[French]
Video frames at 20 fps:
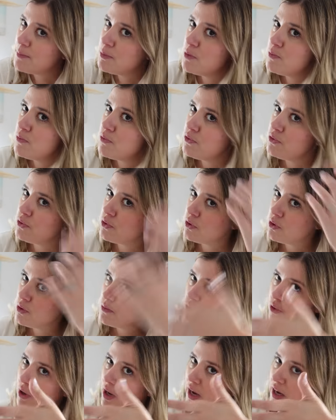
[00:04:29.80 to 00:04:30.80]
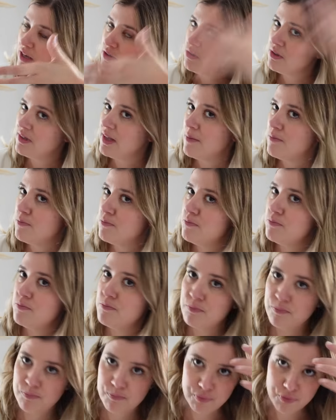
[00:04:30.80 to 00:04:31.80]
peu plus haut pour un résultat
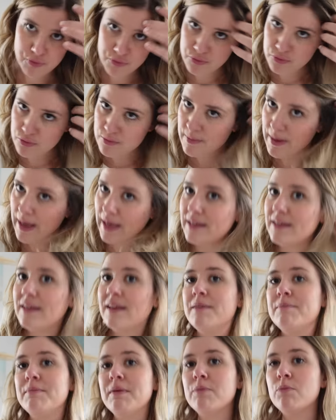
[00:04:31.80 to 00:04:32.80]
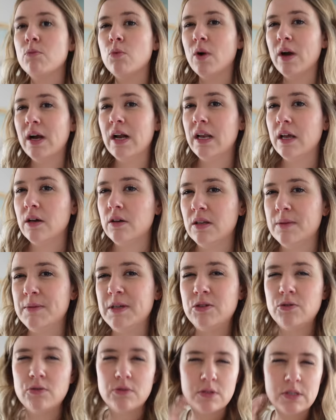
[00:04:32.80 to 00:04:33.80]
plus marqué, mais moins clair que
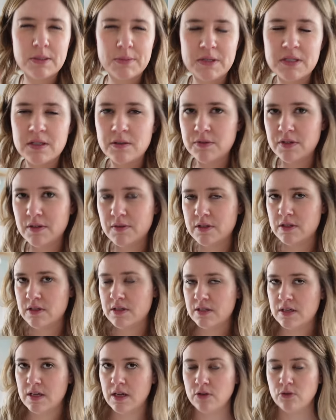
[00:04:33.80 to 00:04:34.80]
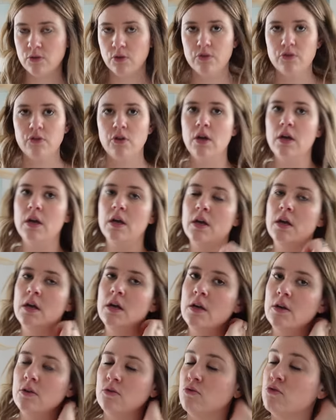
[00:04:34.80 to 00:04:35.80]
d'habitude. Je ne sais pas si vous avez saisi la nuance.
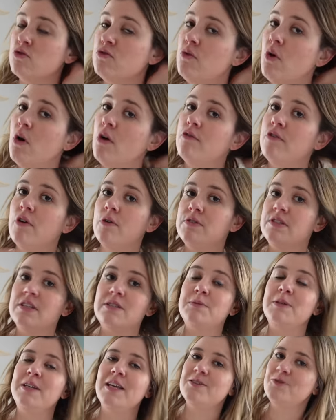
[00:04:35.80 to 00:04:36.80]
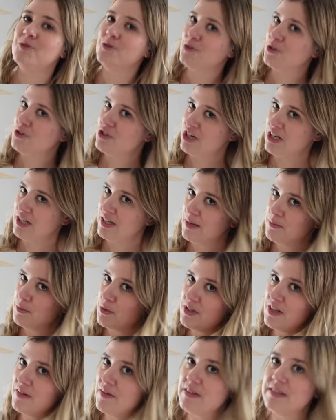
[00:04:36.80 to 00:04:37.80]
Donc je vous renvoie aux explications d'Angelina
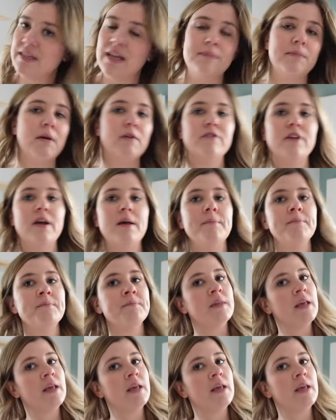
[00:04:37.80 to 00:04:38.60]
pour savoir ce qu'elle m'a fait.